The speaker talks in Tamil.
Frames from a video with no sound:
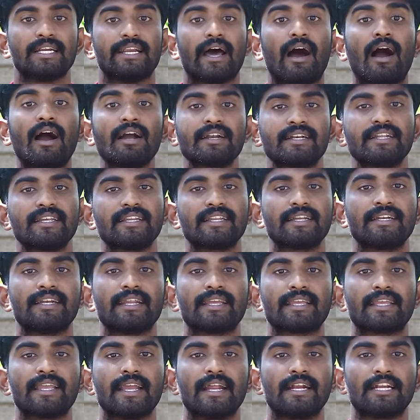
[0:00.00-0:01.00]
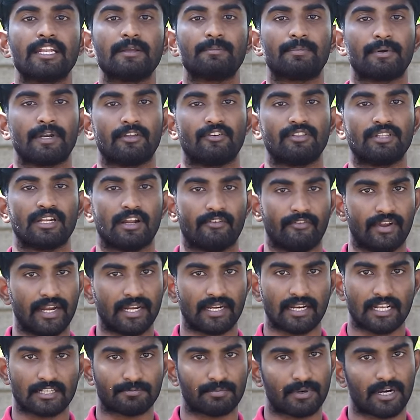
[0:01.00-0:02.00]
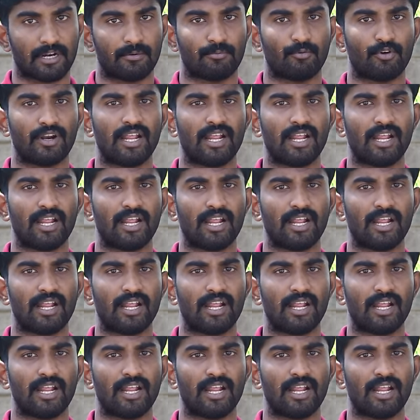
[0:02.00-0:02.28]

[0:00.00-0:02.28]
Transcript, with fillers: டாக்டர்கிட்ட கேட்டு இப்படி வந்து நான் வெயிட் லாஸ் பண்ண